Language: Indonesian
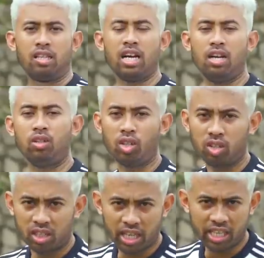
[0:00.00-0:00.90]
Nah, untuk
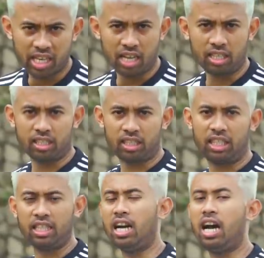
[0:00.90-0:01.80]
trik yang
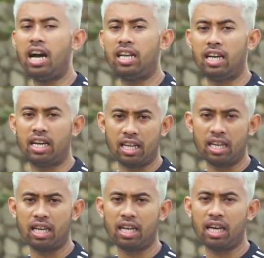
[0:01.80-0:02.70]
ketiga
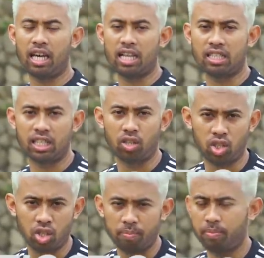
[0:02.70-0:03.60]
adalah elastiko
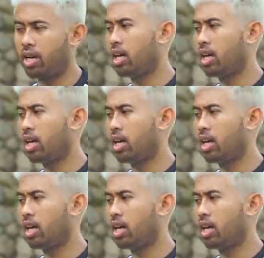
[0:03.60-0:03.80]
chop.